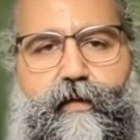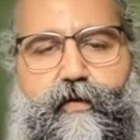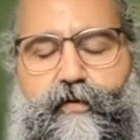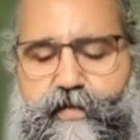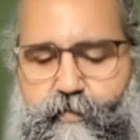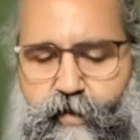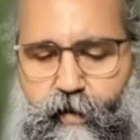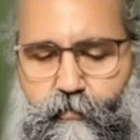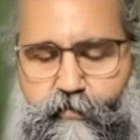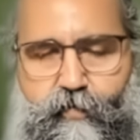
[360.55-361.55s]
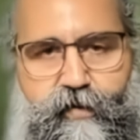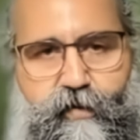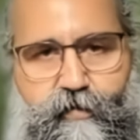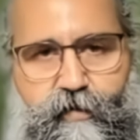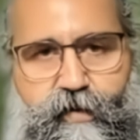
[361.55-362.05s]
क्योंकि जब तक आप उस व्यक्ति
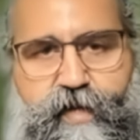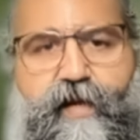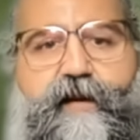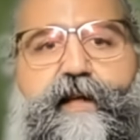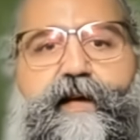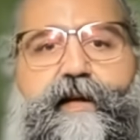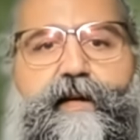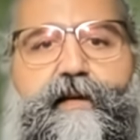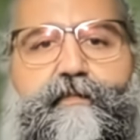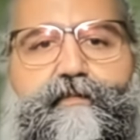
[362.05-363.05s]
के साथ कनेक्ट नहीं करेंगे